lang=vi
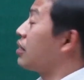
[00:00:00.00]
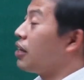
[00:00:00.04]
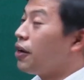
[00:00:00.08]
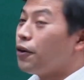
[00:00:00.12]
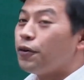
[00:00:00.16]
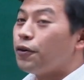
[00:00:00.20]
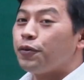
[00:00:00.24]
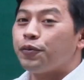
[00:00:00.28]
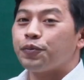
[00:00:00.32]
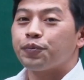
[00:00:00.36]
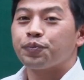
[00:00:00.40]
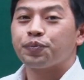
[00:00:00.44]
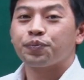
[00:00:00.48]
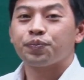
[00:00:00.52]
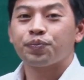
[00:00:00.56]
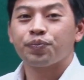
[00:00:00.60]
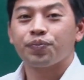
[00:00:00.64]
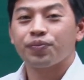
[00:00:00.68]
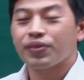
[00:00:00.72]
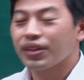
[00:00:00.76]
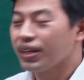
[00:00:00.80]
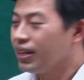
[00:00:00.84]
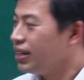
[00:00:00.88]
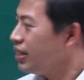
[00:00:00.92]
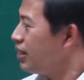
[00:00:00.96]
6.
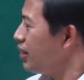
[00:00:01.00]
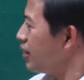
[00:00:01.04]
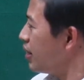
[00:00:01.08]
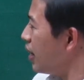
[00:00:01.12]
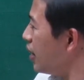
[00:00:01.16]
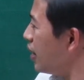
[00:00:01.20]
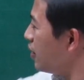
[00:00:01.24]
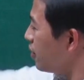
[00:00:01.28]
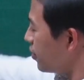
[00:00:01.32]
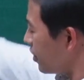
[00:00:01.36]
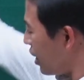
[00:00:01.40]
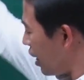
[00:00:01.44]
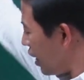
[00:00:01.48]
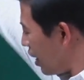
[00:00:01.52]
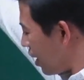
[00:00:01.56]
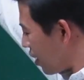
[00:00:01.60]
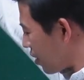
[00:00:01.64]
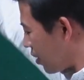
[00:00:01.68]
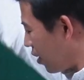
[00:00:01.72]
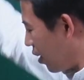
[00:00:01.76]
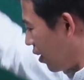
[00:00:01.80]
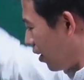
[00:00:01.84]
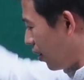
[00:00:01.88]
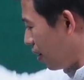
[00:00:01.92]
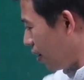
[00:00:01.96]
Như thế chúng ta đã
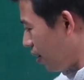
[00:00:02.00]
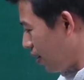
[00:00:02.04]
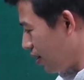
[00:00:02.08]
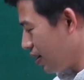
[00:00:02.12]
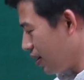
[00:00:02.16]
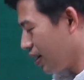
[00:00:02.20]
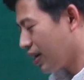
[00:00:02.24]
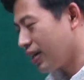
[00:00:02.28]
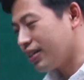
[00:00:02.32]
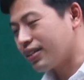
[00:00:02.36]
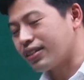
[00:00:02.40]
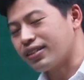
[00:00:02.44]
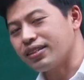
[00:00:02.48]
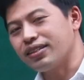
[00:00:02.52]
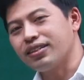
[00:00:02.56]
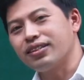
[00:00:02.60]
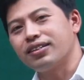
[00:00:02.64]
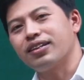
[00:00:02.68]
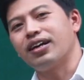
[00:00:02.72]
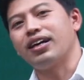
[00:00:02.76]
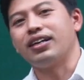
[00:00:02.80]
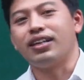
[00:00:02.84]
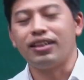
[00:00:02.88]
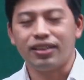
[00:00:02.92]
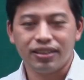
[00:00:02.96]
có cái sự
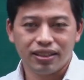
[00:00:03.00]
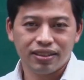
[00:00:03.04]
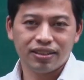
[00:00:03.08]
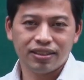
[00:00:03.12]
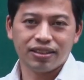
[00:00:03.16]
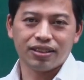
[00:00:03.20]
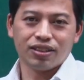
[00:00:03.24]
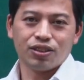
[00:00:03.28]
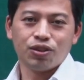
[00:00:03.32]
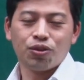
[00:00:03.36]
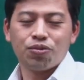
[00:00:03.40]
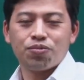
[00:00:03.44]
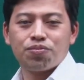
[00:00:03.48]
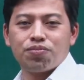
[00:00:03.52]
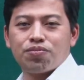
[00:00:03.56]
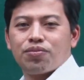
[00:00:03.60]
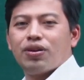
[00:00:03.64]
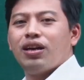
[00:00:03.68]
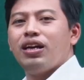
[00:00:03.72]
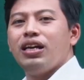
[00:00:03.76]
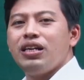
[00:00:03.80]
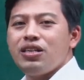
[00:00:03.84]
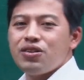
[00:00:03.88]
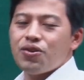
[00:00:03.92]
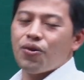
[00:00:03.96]
uh, sử dụng
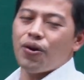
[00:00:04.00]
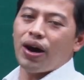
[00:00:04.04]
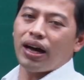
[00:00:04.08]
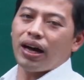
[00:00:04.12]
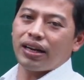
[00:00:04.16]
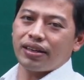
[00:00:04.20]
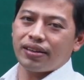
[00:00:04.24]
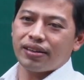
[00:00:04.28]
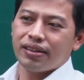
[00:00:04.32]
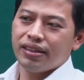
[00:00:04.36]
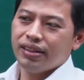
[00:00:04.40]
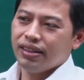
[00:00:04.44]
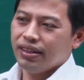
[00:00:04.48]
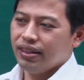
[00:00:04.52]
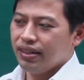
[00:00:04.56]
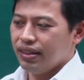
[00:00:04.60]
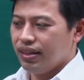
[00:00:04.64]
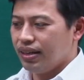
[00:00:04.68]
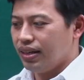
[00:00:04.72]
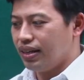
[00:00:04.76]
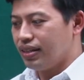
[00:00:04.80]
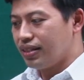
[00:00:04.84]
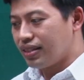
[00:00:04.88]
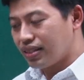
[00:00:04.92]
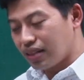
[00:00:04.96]
linh hoạt
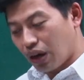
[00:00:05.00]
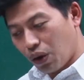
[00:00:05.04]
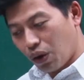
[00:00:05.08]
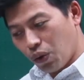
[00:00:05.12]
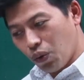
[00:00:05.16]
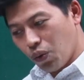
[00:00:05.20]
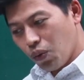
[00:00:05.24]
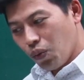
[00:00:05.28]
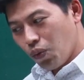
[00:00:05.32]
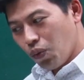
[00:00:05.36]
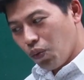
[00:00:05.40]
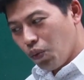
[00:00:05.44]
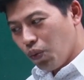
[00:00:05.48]
uh, dấu